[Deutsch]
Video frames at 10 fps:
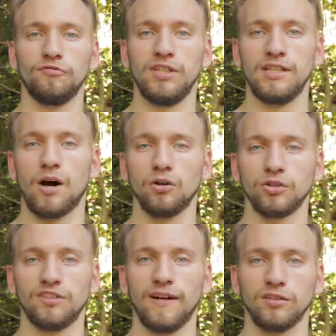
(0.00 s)
wie auch
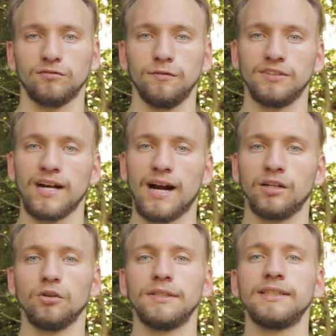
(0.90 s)
schon 2015
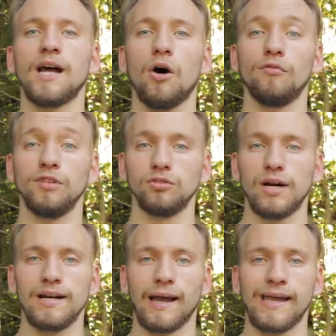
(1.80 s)
angedeutet, auf
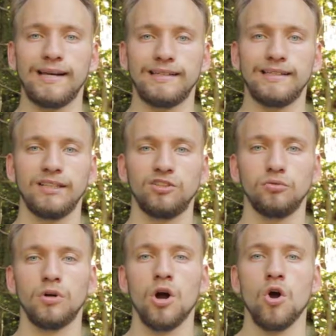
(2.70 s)
virtuelle Realität
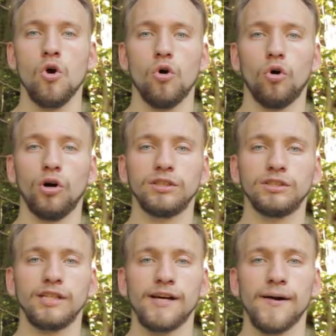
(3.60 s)
zu
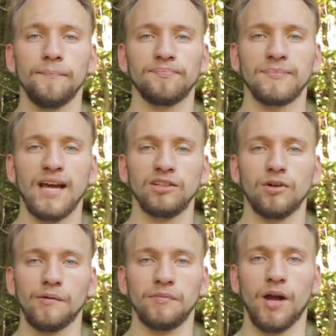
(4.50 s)
und ähm,
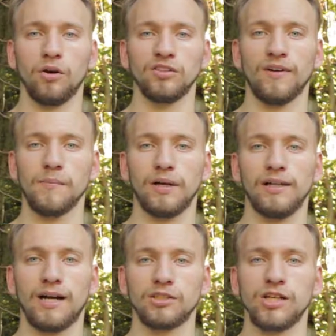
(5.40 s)
dazu habe ich mir auch zwei
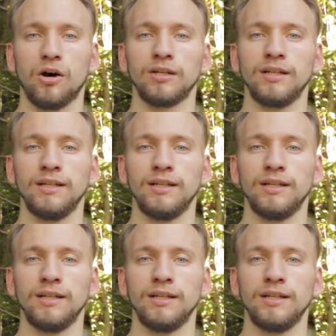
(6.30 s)
Brillen angeschaut.